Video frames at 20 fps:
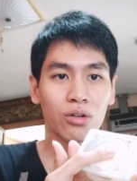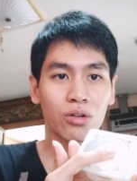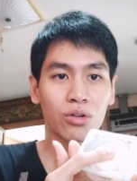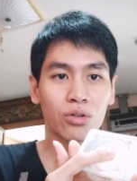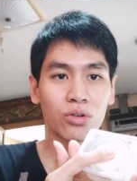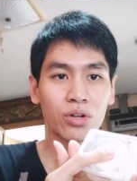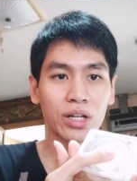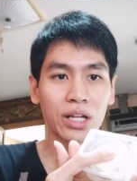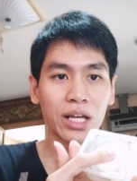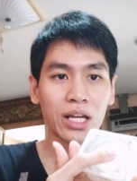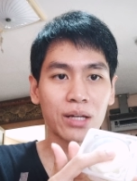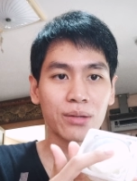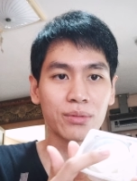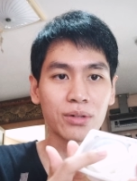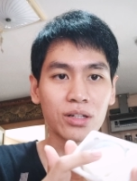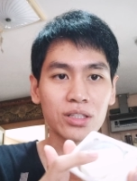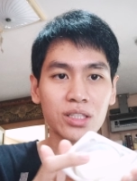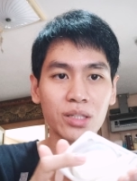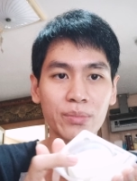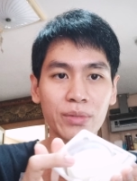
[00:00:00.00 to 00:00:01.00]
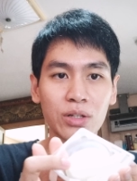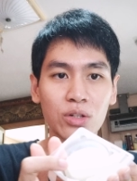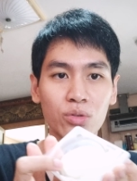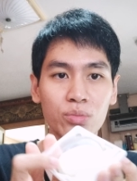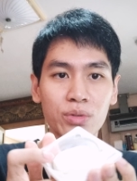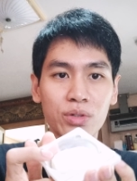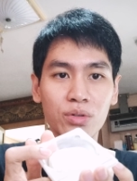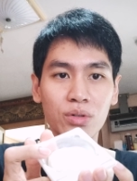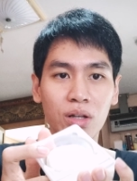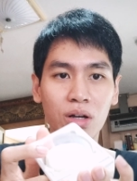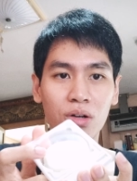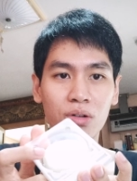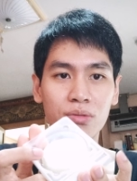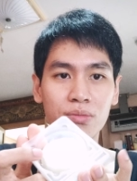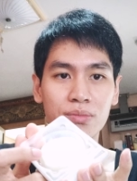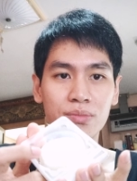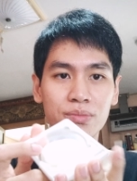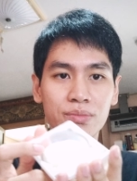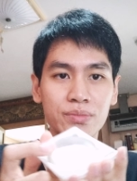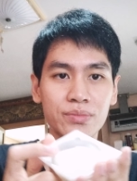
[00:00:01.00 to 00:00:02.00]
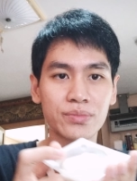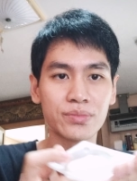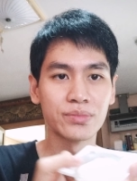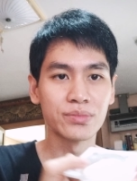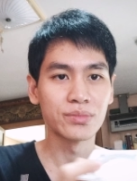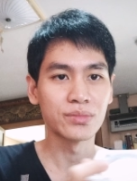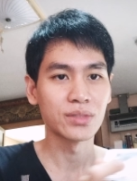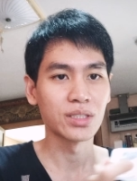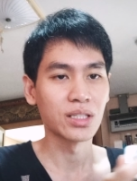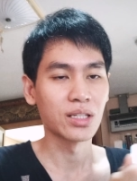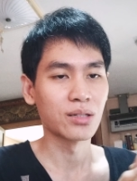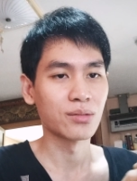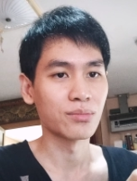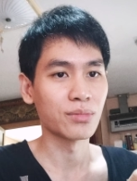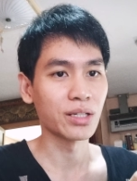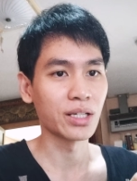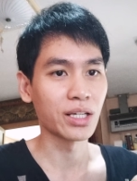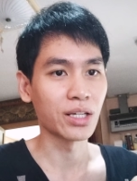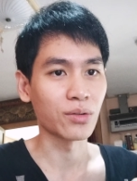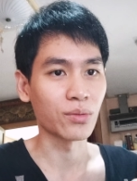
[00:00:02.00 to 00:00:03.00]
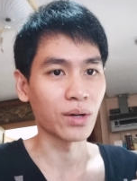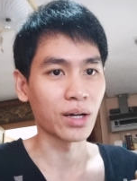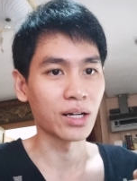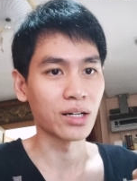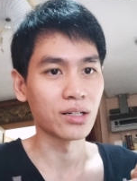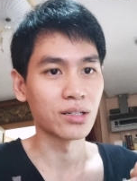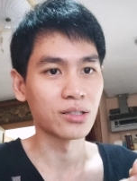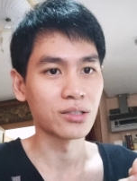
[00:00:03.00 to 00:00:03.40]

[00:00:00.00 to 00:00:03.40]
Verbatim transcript: ลองกดนะ มันก็จะเป็นรูปนิ้วเรา ไม่เห็นวะ